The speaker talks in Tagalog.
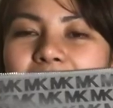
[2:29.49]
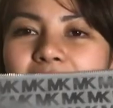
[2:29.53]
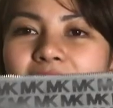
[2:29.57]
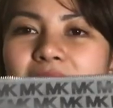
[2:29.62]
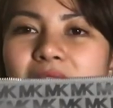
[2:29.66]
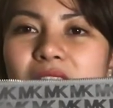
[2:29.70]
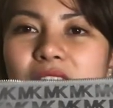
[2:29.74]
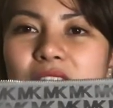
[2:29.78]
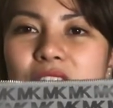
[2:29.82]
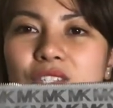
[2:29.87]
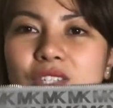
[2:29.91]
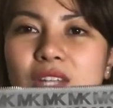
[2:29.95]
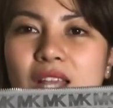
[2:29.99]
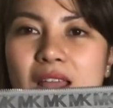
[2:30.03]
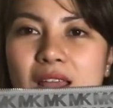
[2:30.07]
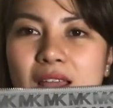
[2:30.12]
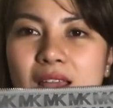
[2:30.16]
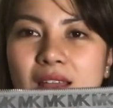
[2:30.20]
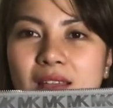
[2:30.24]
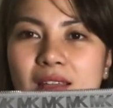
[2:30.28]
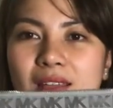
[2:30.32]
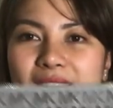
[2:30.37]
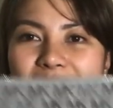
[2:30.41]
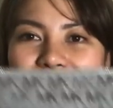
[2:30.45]
Ganito siya.
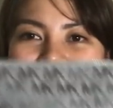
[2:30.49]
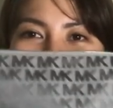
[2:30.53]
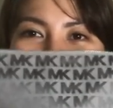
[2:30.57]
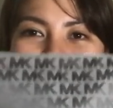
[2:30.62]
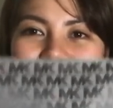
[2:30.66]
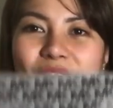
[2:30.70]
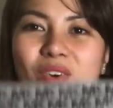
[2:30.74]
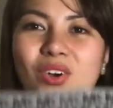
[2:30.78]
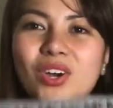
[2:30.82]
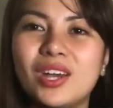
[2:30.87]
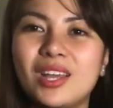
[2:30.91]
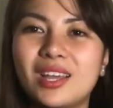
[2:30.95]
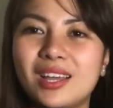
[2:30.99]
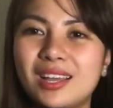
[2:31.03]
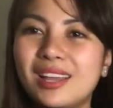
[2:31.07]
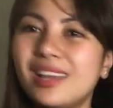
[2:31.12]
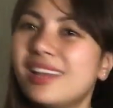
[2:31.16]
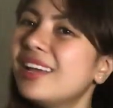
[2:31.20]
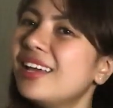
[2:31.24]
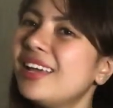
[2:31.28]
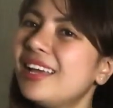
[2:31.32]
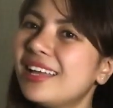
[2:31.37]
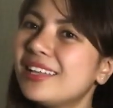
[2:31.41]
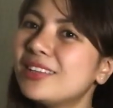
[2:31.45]
Mukha.
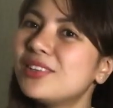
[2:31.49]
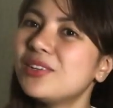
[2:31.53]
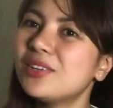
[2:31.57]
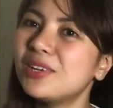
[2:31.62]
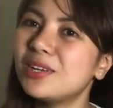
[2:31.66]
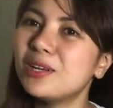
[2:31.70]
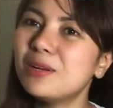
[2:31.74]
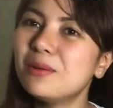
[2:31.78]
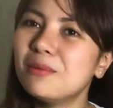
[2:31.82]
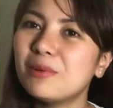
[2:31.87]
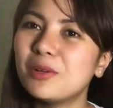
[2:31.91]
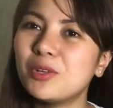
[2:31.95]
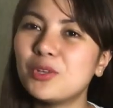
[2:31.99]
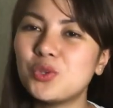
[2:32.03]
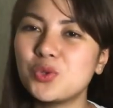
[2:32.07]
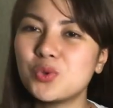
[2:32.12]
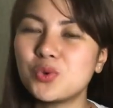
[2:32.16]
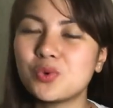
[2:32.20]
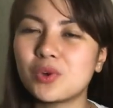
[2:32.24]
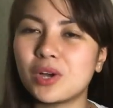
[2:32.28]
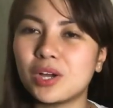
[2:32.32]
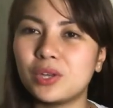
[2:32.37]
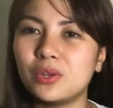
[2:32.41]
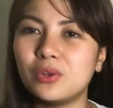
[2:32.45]
Ito na naman
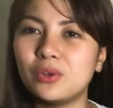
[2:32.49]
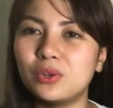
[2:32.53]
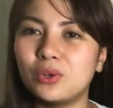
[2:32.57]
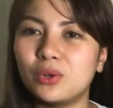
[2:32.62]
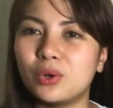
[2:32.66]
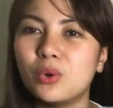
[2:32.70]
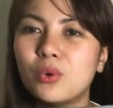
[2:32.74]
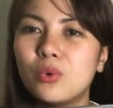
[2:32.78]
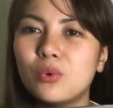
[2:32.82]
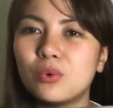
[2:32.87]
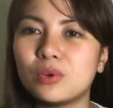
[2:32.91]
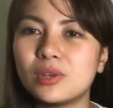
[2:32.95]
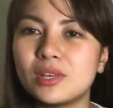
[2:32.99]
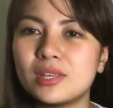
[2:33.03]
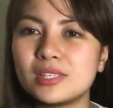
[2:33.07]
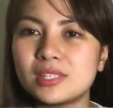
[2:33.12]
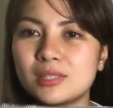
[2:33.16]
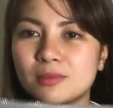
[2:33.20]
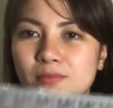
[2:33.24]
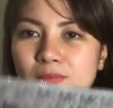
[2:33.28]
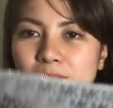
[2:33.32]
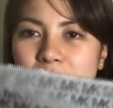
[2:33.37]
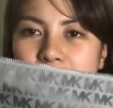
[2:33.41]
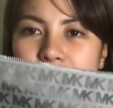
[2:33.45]
yung ano, no,
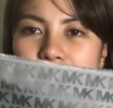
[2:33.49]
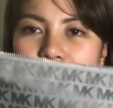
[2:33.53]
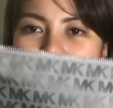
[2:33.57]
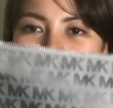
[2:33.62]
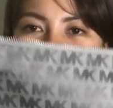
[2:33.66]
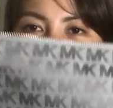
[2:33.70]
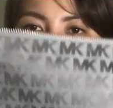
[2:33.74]
hugis bean.